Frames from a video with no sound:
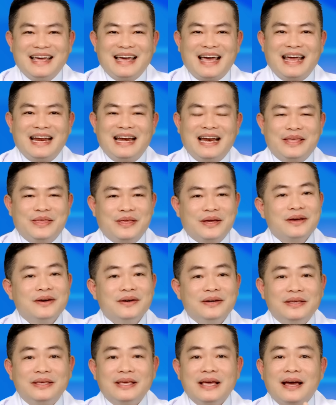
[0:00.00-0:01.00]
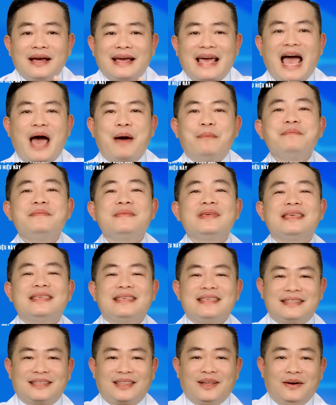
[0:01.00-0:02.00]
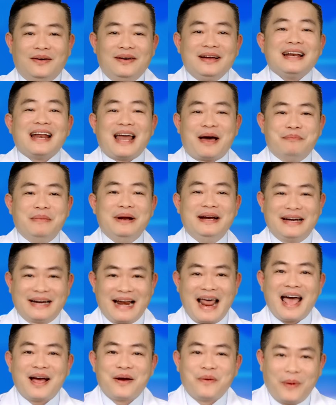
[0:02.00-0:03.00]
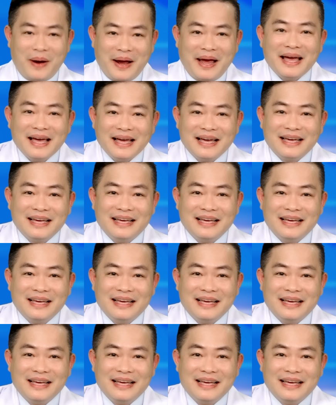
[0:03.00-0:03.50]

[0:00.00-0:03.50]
hay là những người cảm tưởng là mình đang khỏe,